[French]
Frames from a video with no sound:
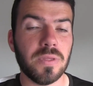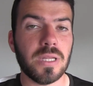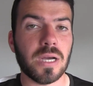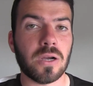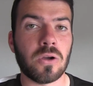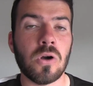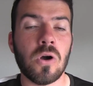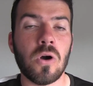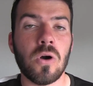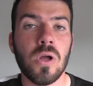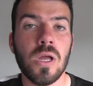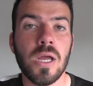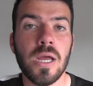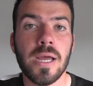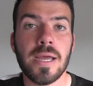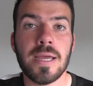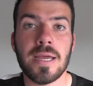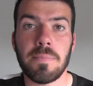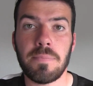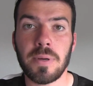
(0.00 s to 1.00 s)
d'accord
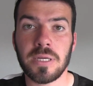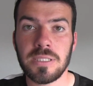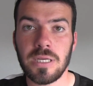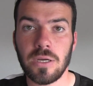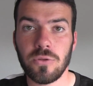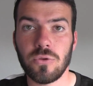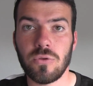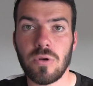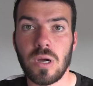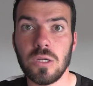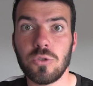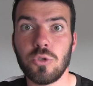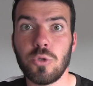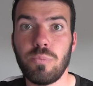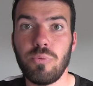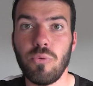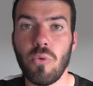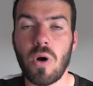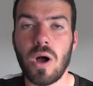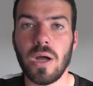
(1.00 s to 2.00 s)
Et à partir de là,
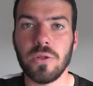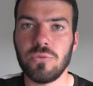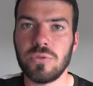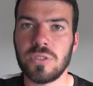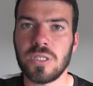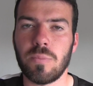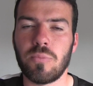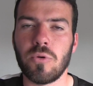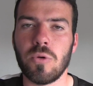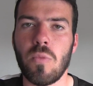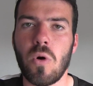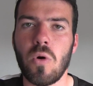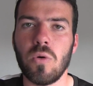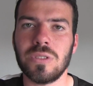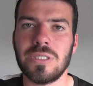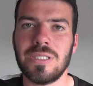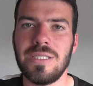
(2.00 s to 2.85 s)
tu pourras tout simplement,